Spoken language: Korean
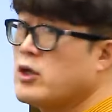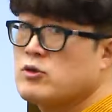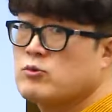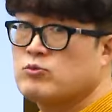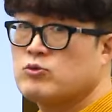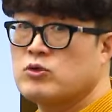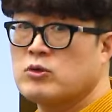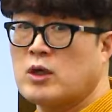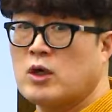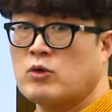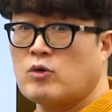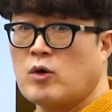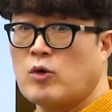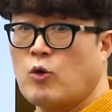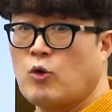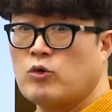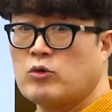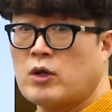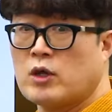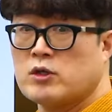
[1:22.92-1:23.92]
돼. 밀가루 가격이
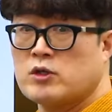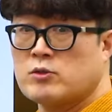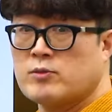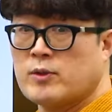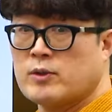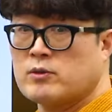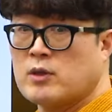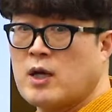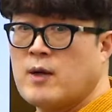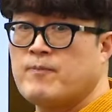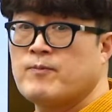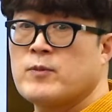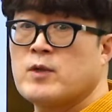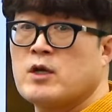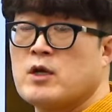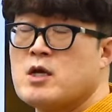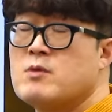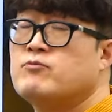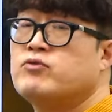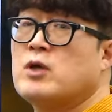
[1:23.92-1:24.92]
오르게 돼서 이제
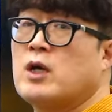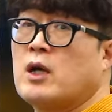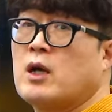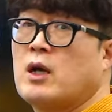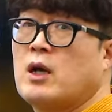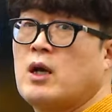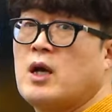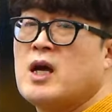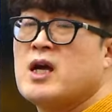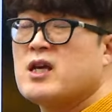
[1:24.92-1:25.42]
인플레가